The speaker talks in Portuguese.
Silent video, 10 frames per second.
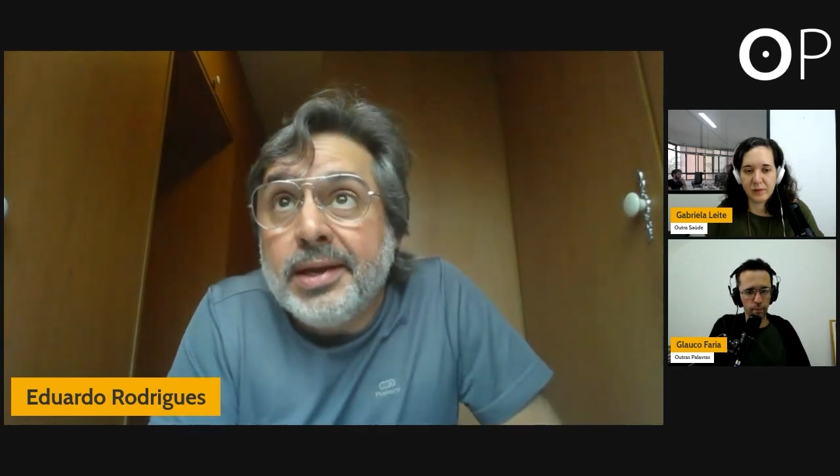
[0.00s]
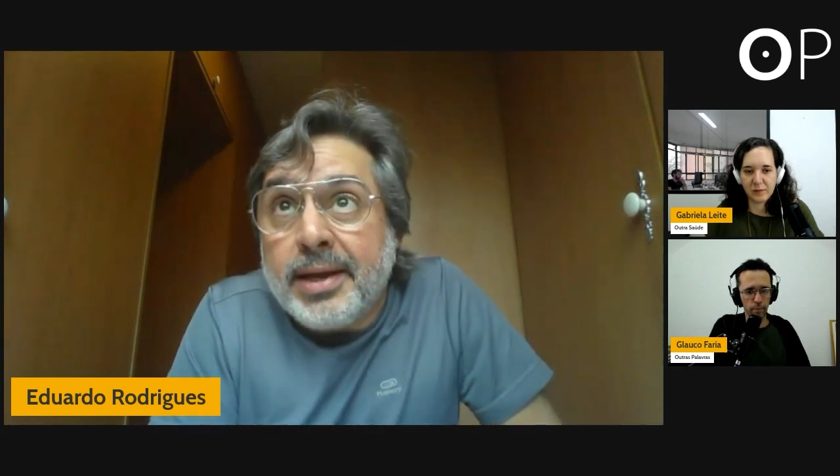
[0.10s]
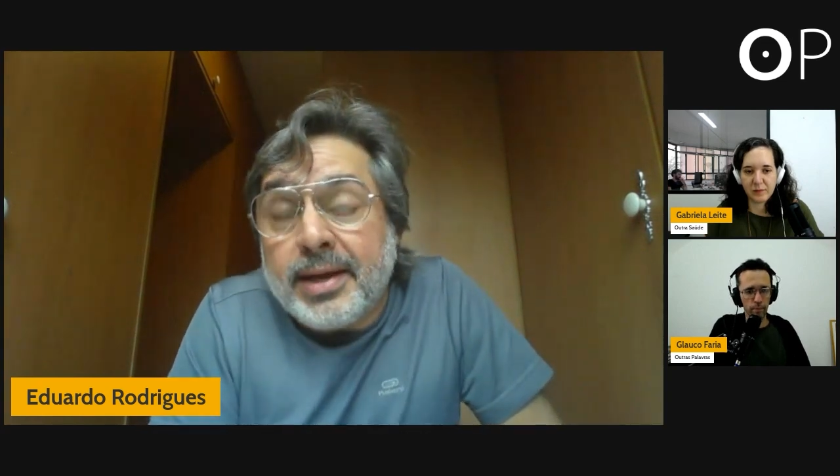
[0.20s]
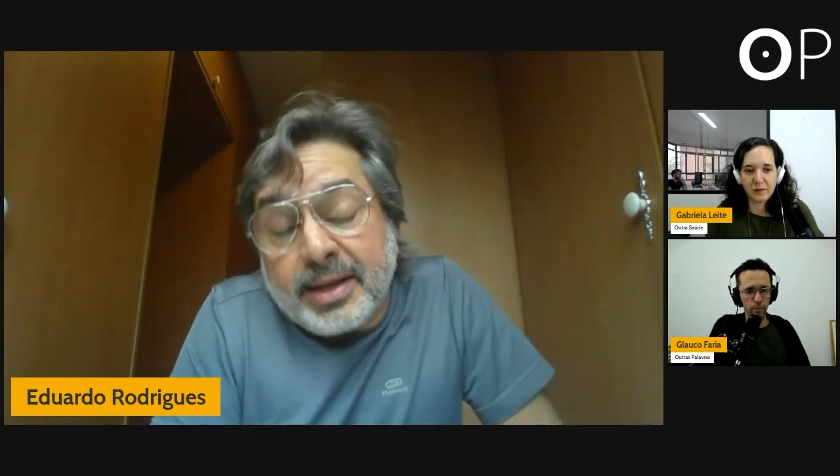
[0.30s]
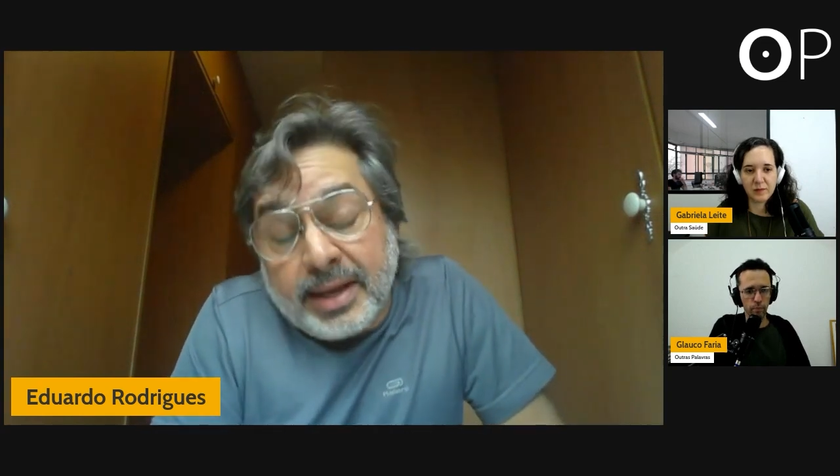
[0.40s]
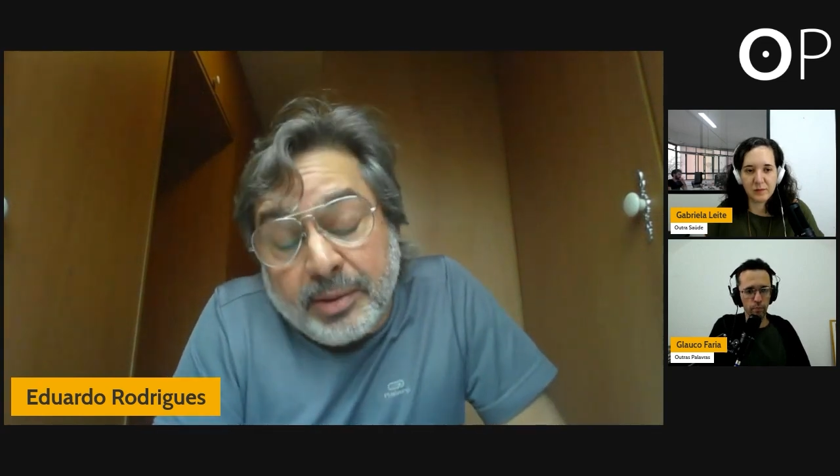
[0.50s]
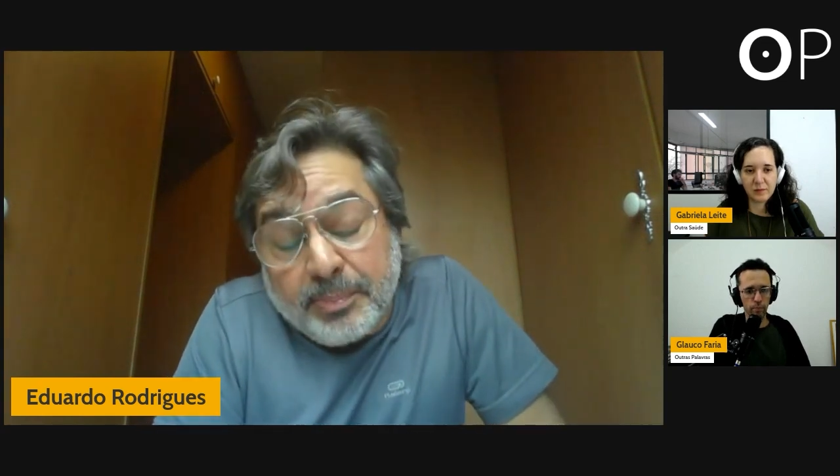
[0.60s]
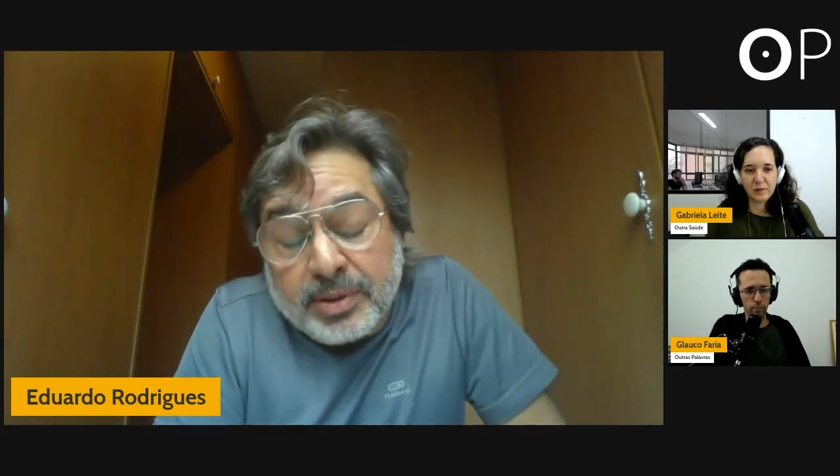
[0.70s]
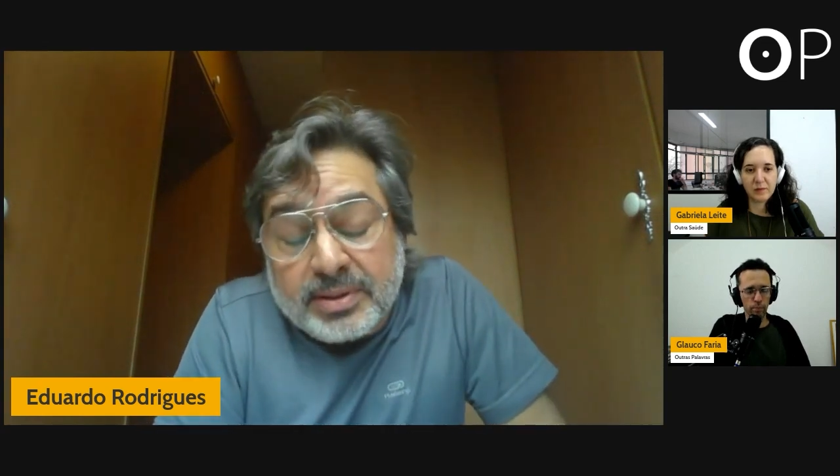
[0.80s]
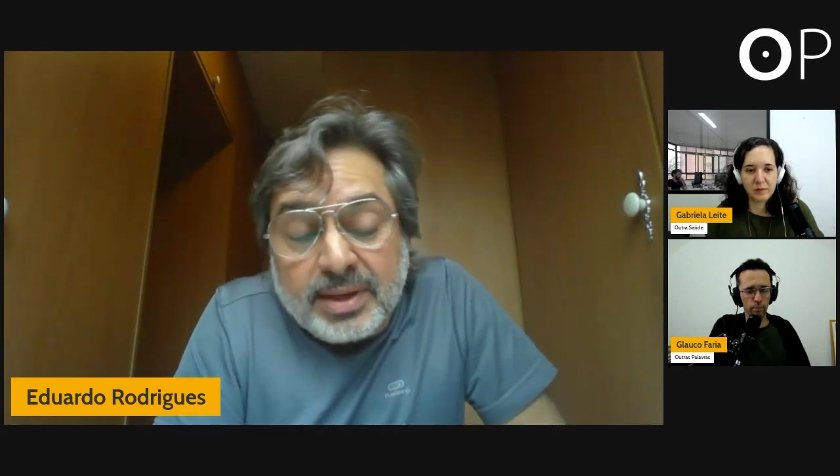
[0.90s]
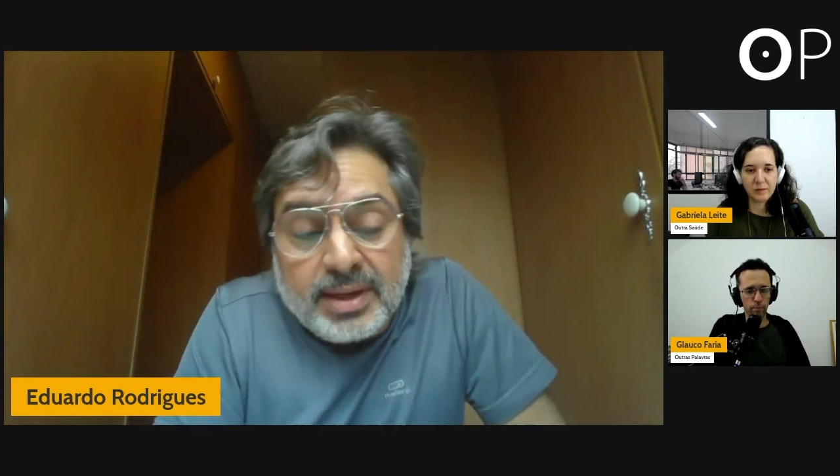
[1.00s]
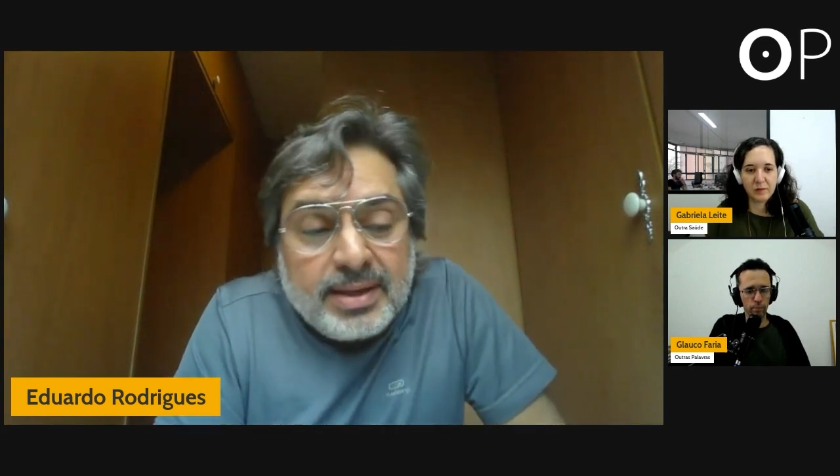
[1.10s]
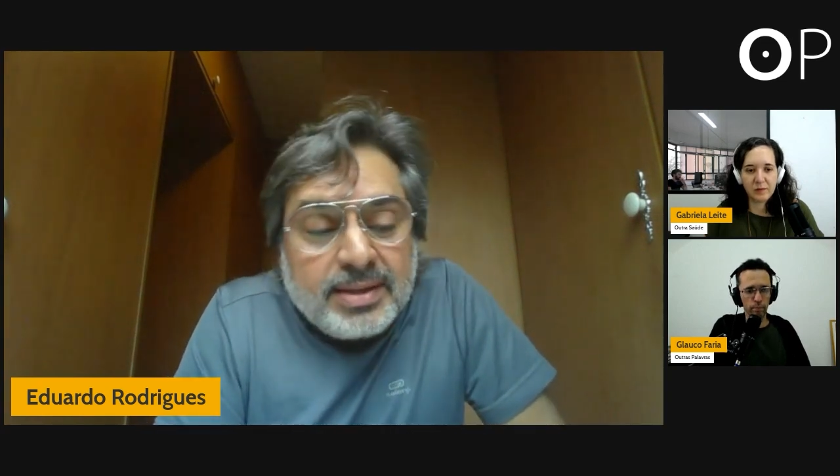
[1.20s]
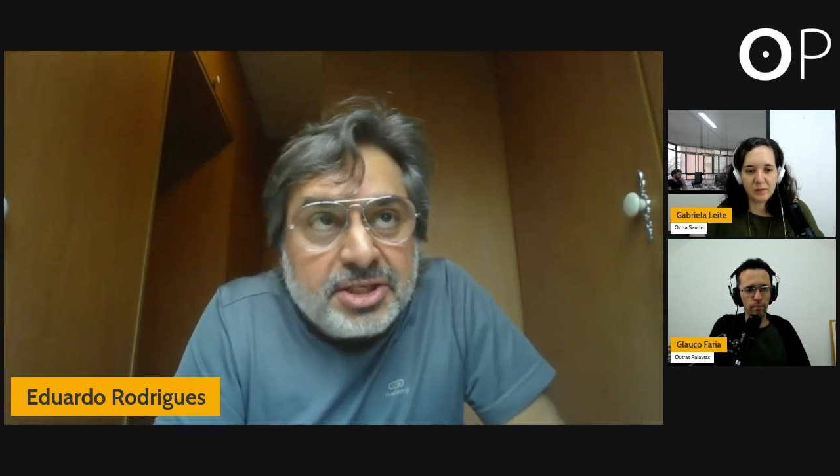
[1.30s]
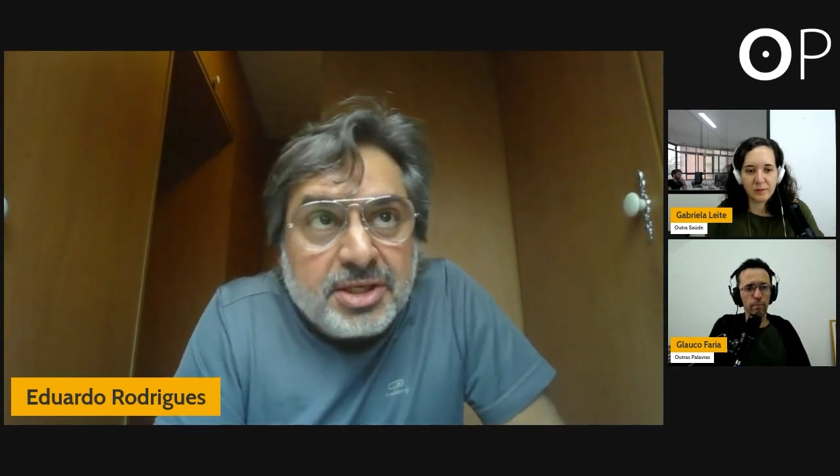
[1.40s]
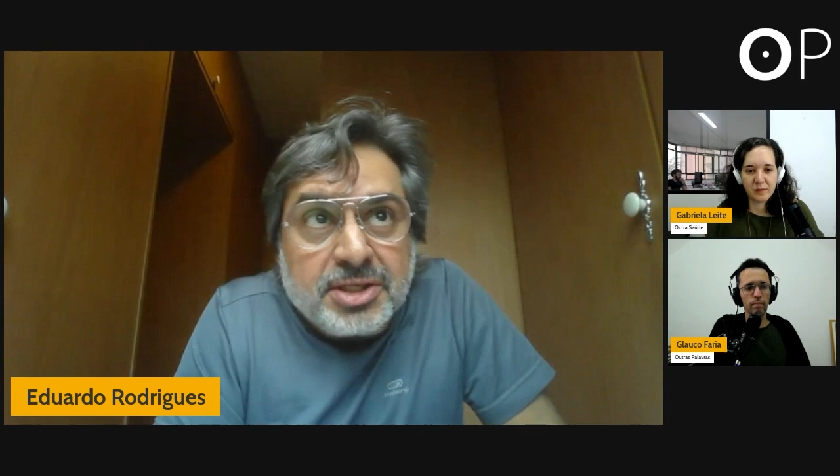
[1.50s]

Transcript: é, que é importante,